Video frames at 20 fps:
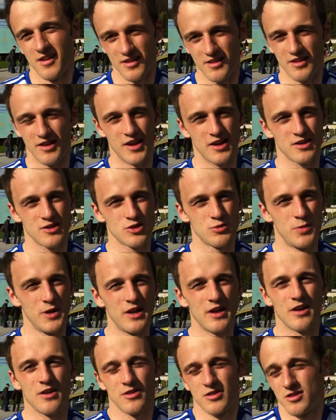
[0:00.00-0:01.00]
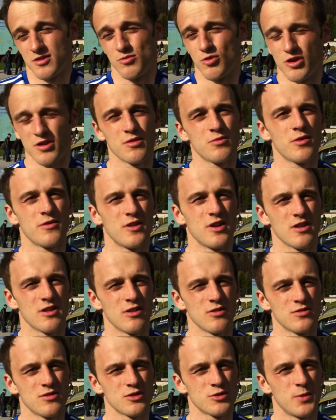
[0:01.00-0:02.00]
in die nächsten Spiele aus. Ich weiß nicht, wie viel das
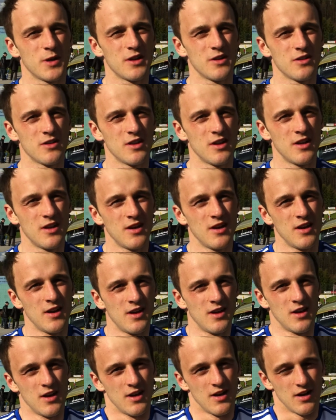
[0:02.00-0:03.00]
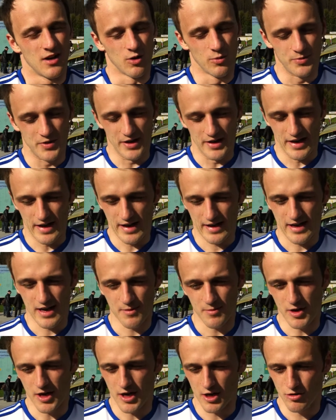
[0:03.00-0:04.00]
Lanzo gespielt hat. Ob die näher
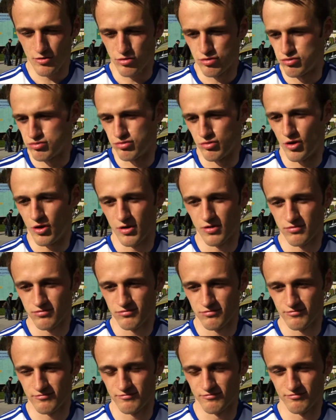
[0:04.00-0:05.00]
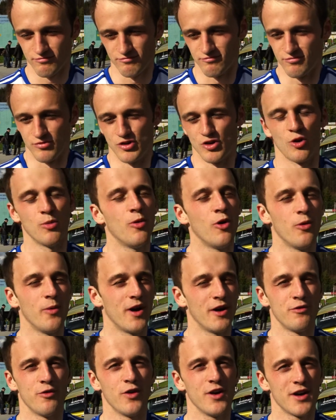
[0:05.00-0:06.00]
gekommen haben, ja, das haben wir
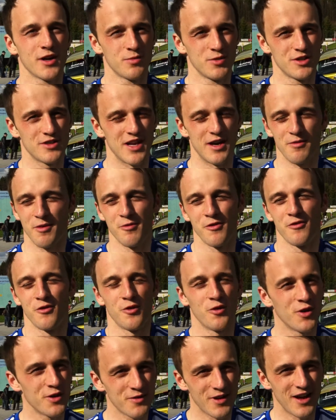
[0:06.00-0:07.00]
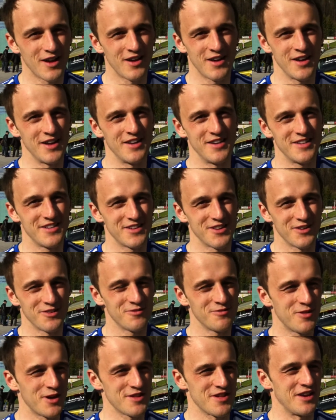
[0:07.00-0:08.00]
aber auch vorher gewusst. Auch wenn wir verloren äh, hätten,
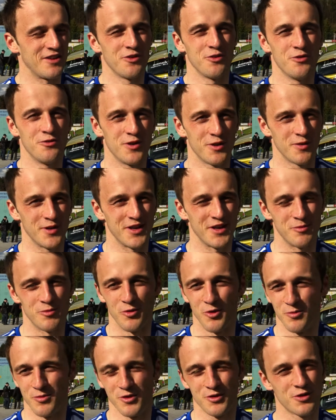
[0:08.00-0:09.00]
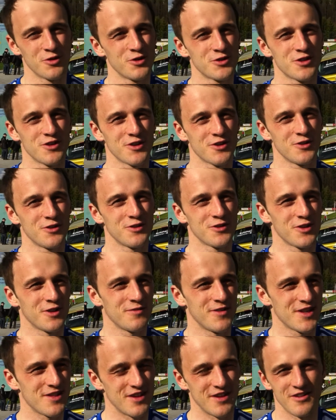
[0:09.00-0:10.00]
dann wäre es auch noch offen gewesen. Hätten wir einen Punkt Rückstand gehabt und
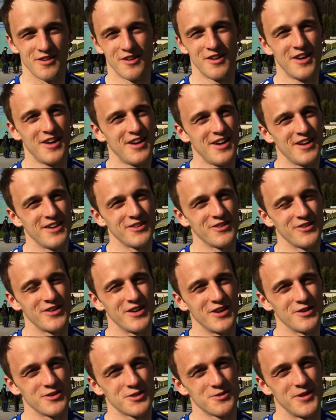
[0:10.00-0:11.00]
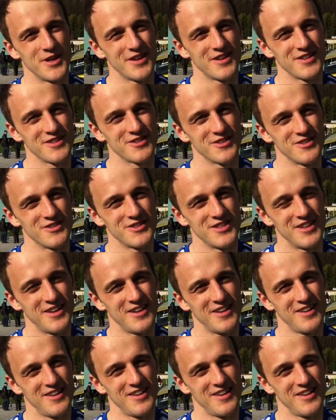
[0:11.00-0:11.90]
dann wäre es auch noch, nicht ausgegangen, das Ganze.